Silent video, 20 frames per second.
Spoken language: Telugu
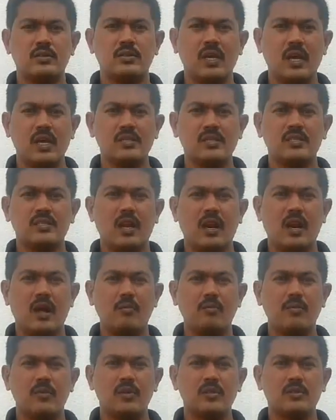జై
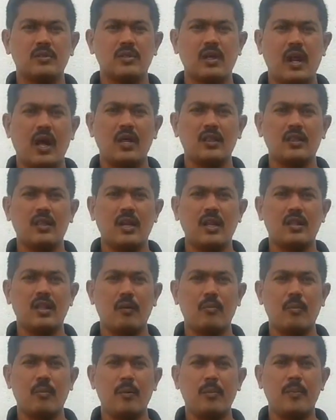శ్రీరామ్ సనాతన
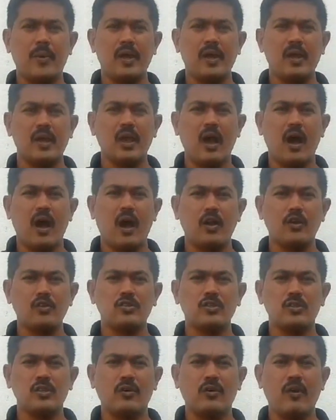ధర్మంపై
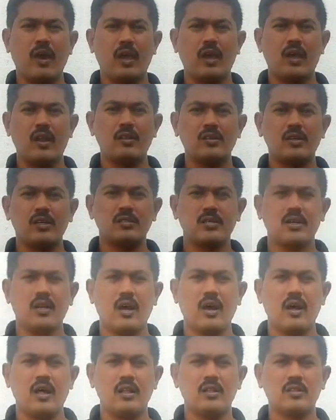అనుచిత వ్యాఖ్యలు
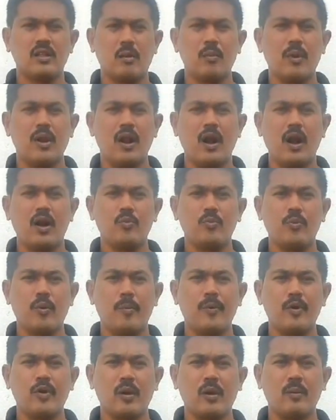చేసిన తమిళనాడు ఉప
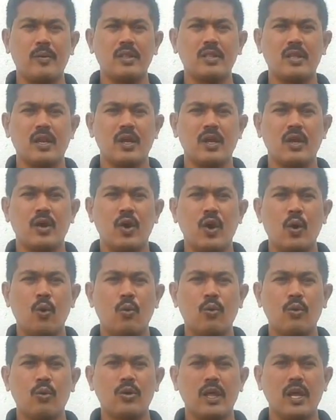ముఖ్యమంత్రి
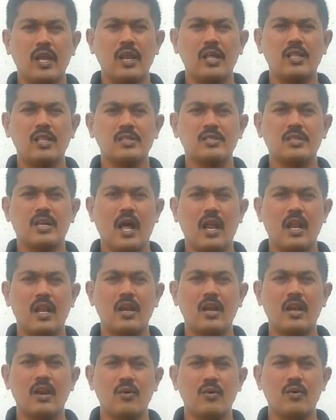ఉదయనిధి
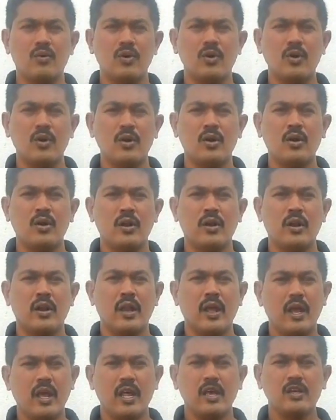స్టాలిన్ను
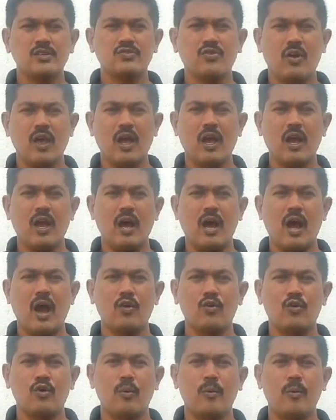నేనే స్వయంగా
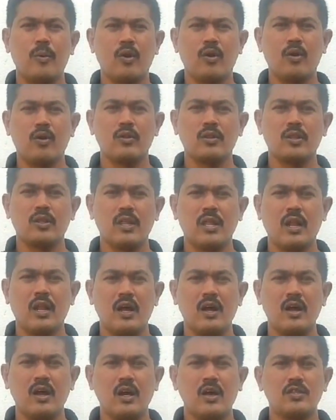అక్టోబర్ ఒకటో
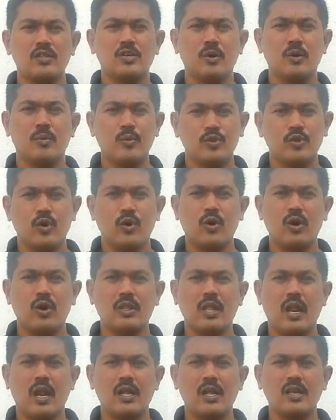తేదీన చెప్పుతో
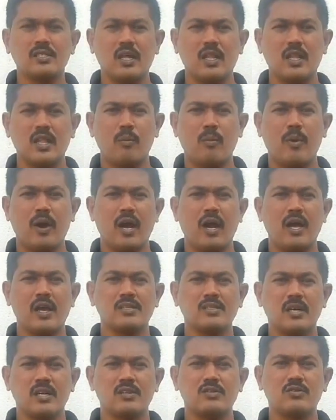కొడతానని సందర్భంగా
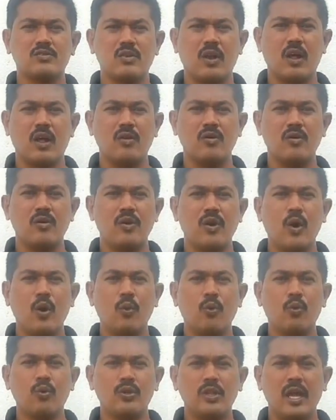హెచ్చరిస్తున్నాను
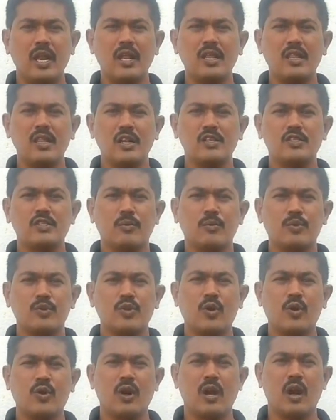ఉదయనిధిని
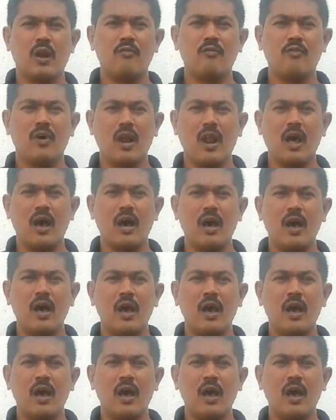చెప్పుతో కొట్టడం వల్ల